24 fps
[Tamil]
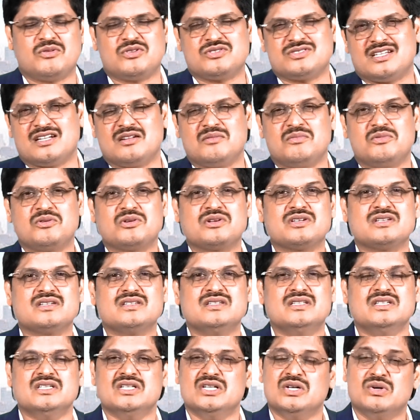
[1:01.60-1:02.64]
போட்டு சண்டை போட்டு
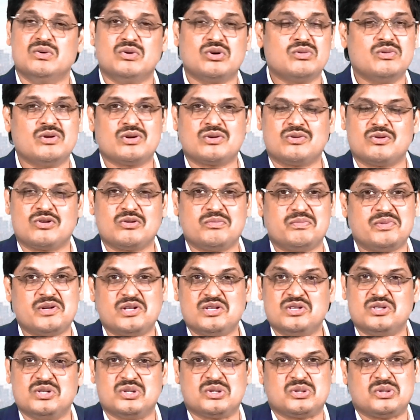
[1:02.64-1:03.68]
ஒருவருக்கு ஒரு
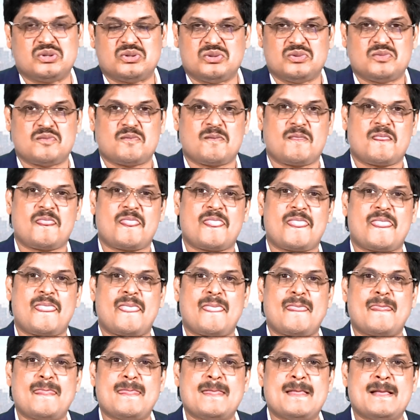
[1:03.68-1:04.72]
பிரிந்து இருக்கிறோம்
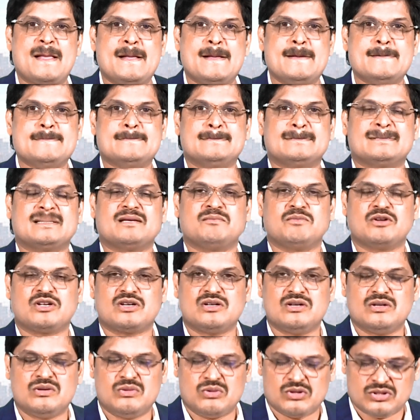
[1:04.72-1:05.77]

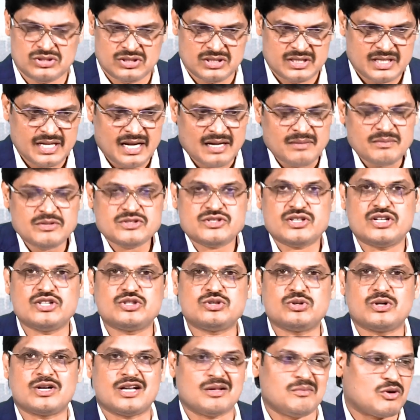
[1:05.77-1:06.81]
நம்மளுக்கு ஒருத்தர்கிட்ட அன்பு
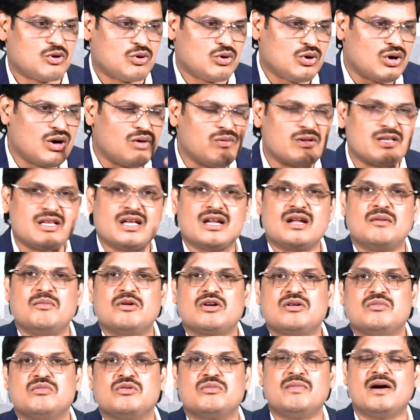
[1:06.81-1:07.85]
செலுத்துகிறோம்னா நம்ம கோபம் தான்
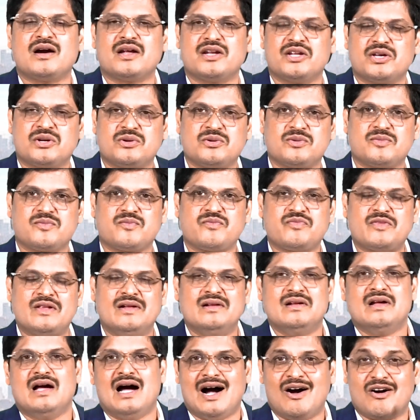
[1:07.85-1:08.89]
நம்மளுக்கு முன்பாக நிற்கும்
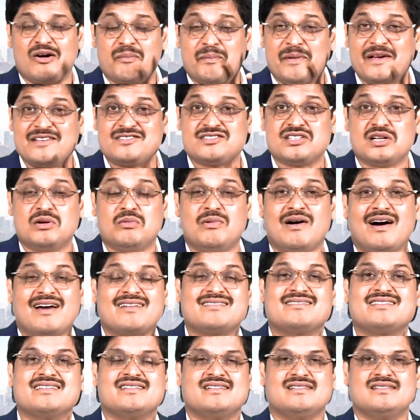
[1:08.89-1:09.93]
அவங்க பேசின
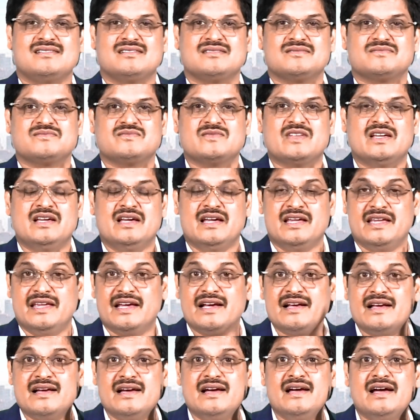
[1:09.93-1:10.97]
வார்த்தைகள்
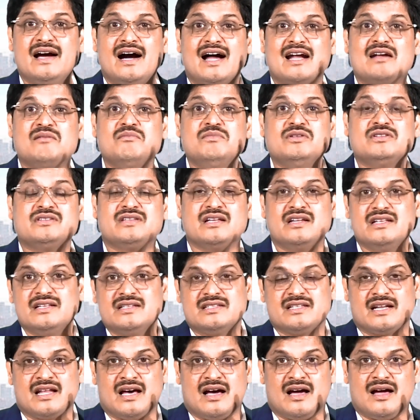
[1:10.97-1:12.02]
எங்கே அன்பு
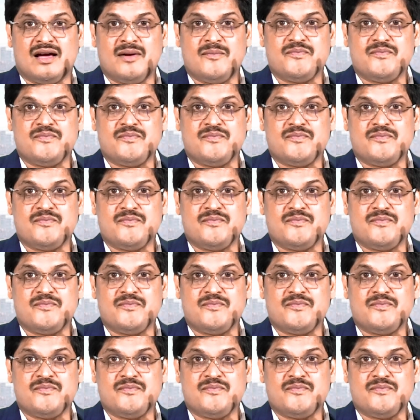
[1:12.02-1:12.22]
தெளியுதுன்னா